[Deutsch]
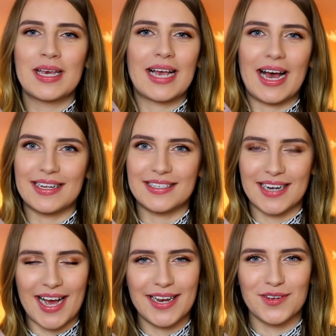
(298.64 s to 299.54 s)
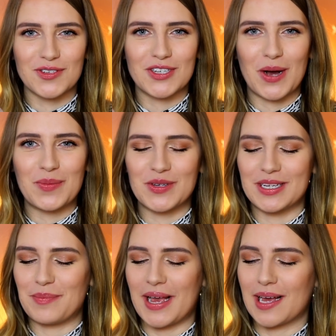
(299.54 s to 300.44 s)
gerade den Reinigungsschaum und
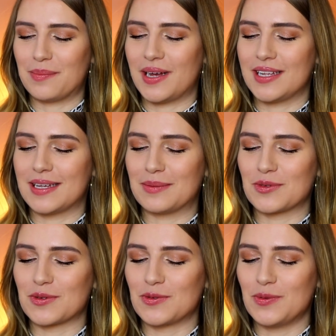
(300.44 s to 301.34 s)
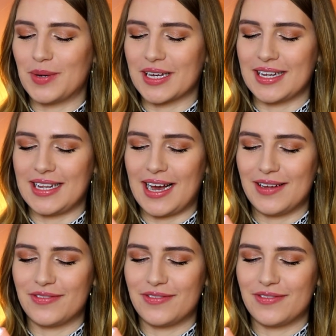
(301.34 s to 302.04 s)
den Make-up-Balsam so super genial